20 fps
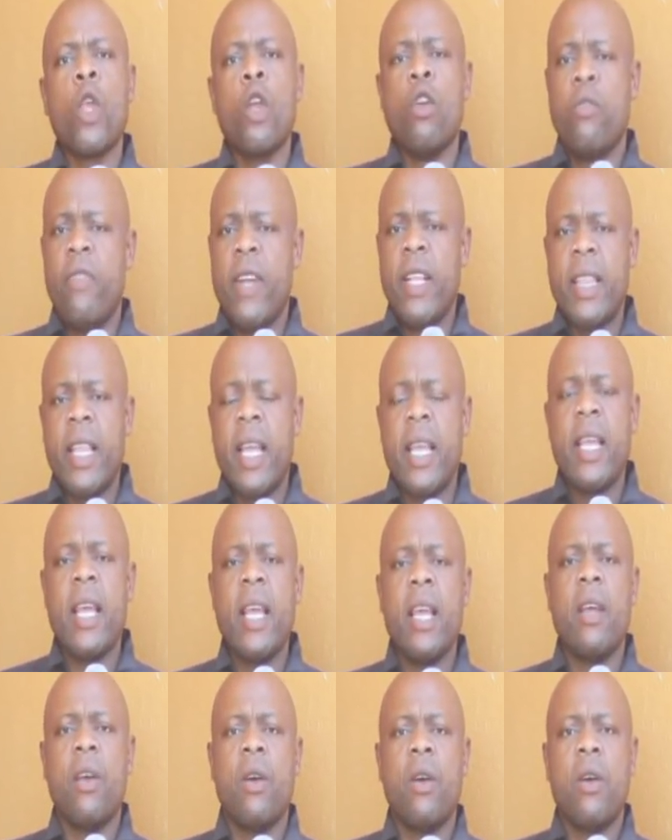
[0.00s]
le 21
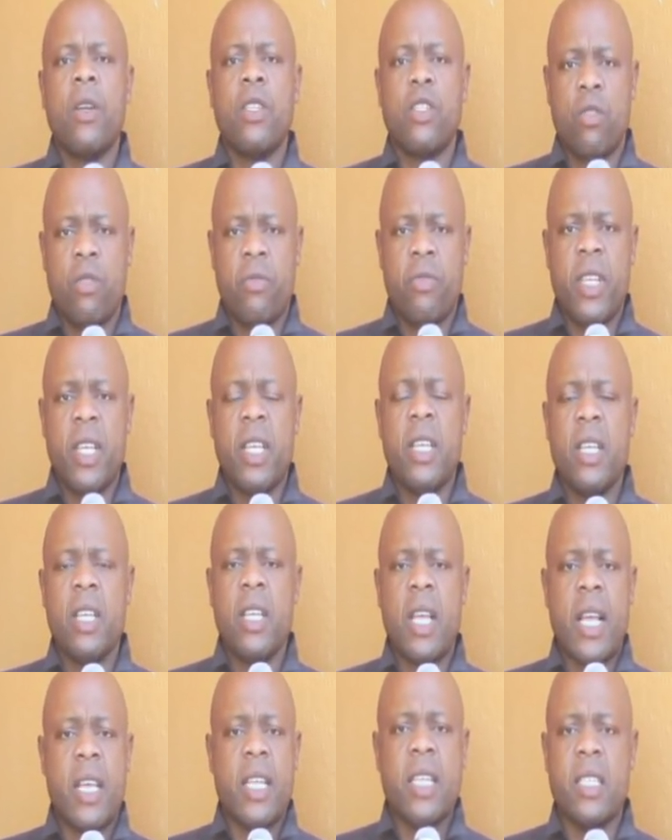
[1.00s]
euh,
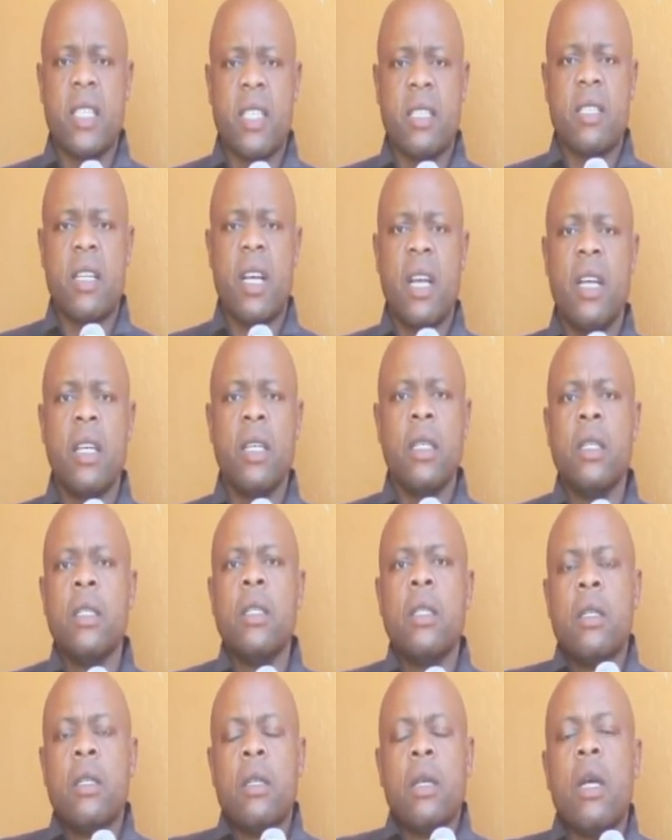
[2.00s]
janvier à Kinshasa
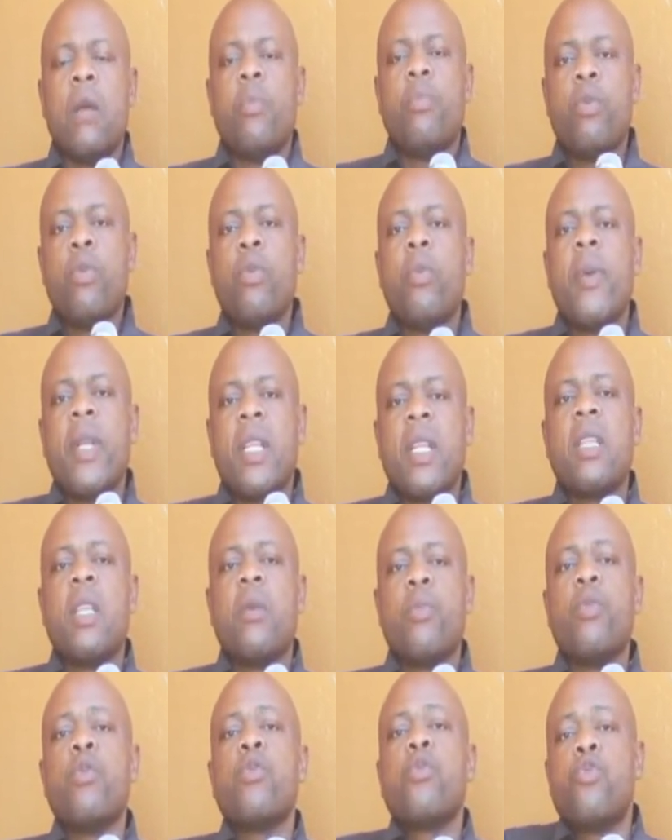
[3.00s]
euh, pour
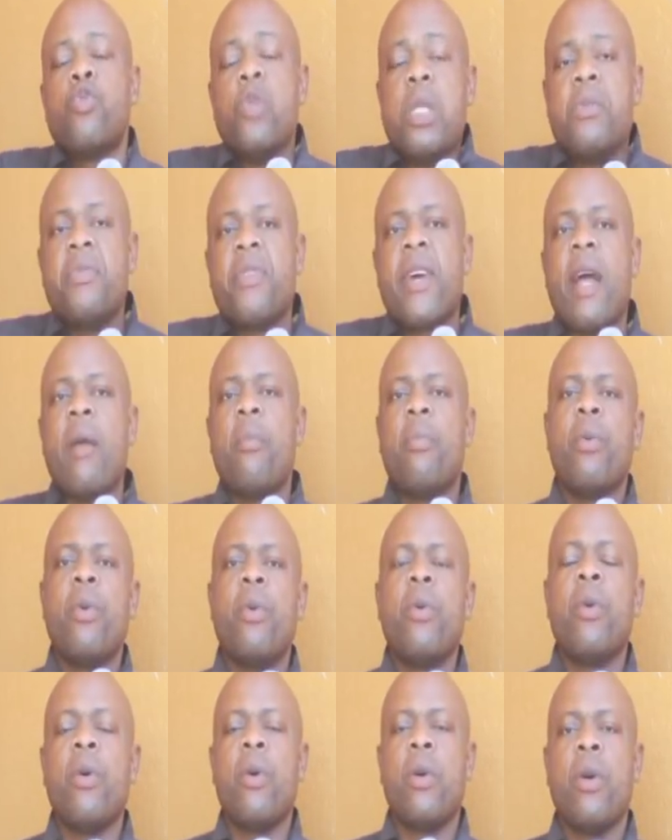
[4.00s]
peut-être poursuivre un
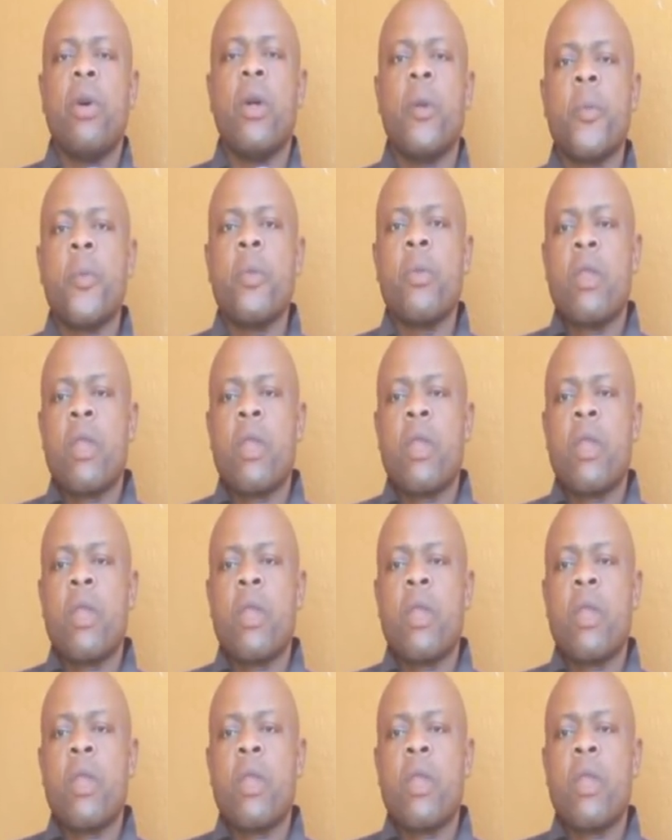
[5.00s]
peu,